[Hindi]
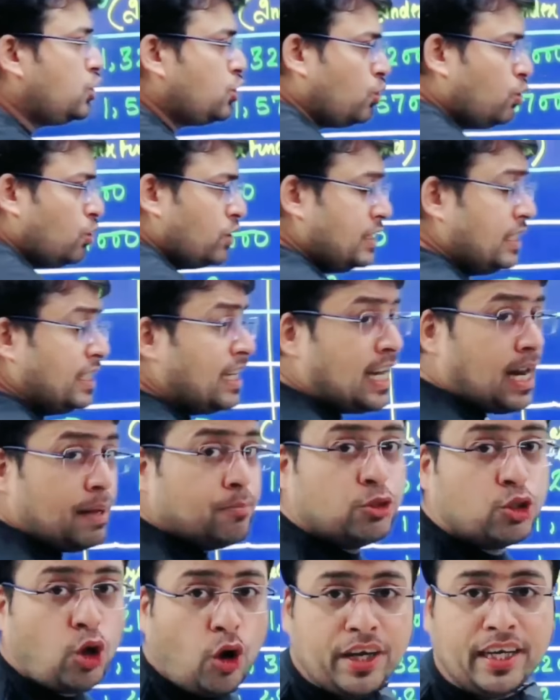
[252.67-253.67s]
जो जिनका
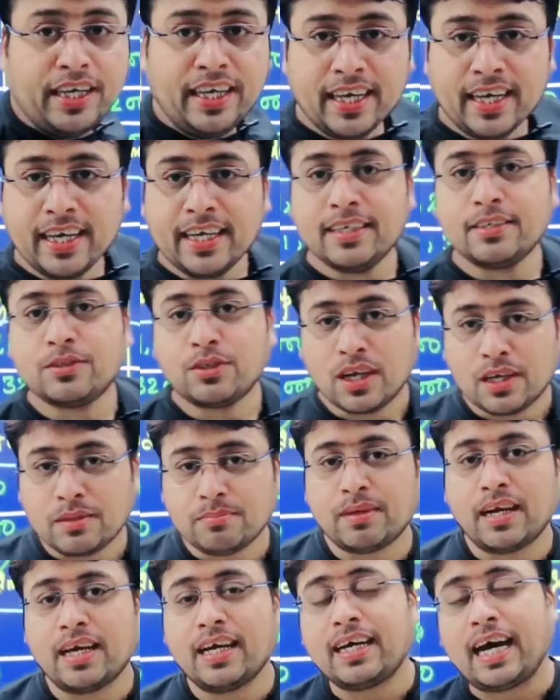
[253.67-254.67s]
नाम जॉनी है थोड़ा
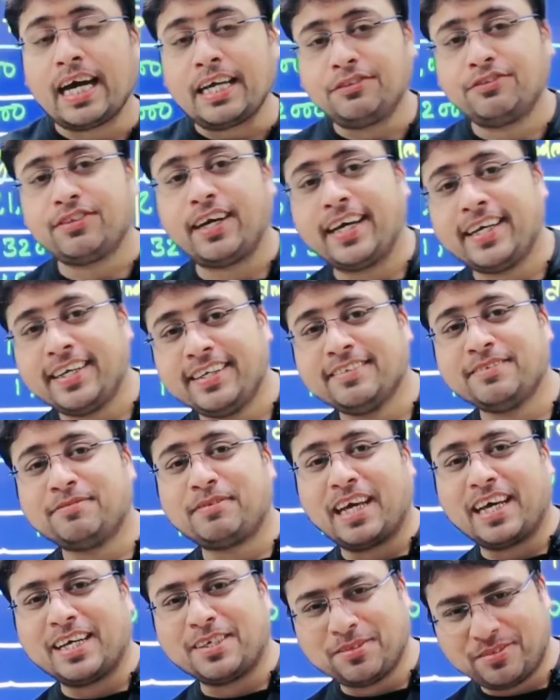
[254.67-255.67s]
बड़ा हाई फाई
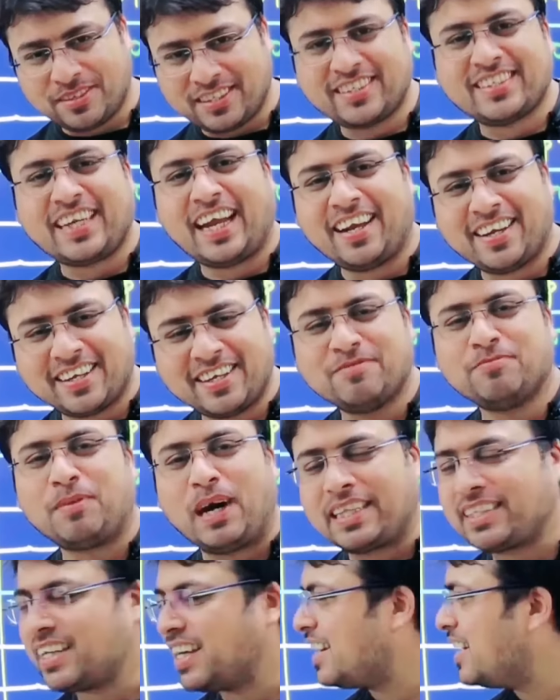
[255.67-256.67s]
बड़ा
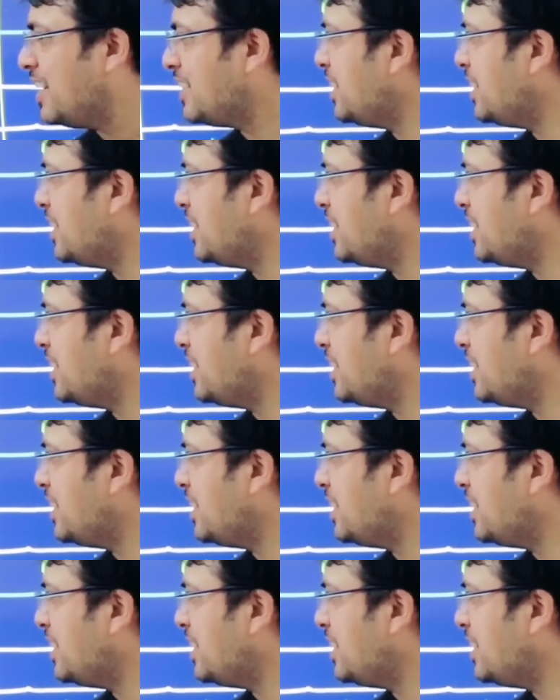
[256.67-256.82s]
बात कर